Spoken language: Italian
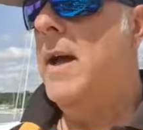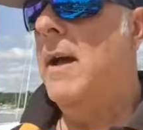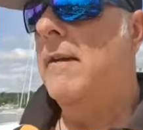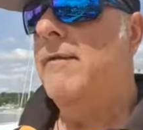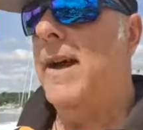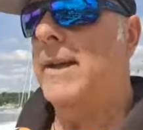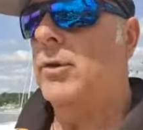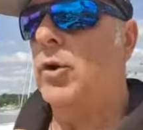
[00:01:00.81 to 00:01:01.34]

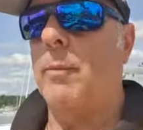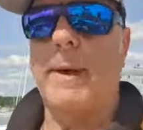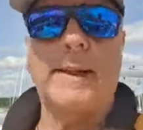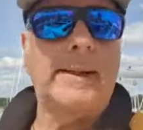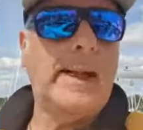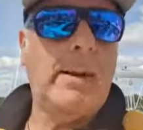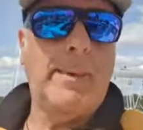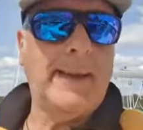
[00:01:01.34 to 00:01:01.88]
vento
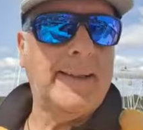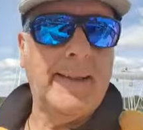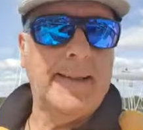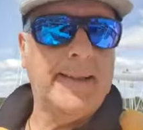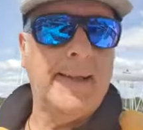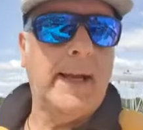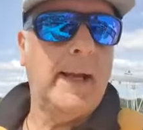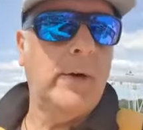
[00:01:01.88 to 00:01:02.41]
praticamente
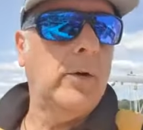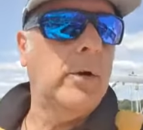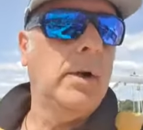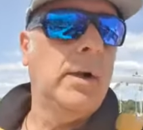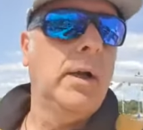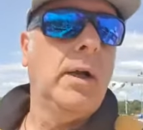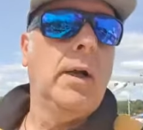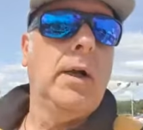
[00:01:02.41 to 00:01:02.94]
zero,
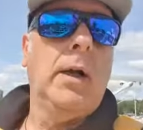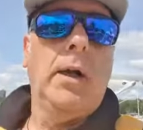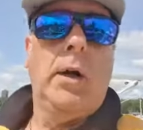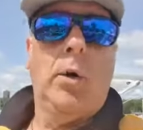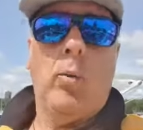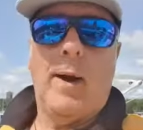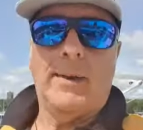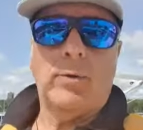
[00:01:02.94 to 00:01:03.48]

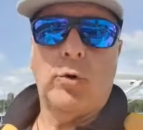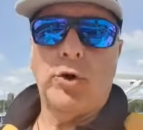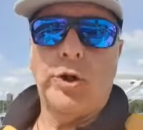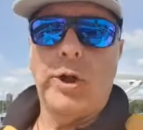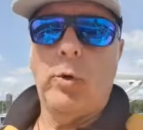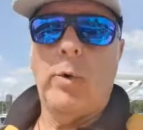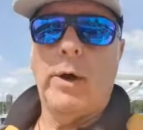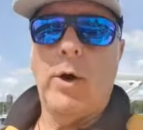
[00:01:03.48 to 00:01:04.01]
4-5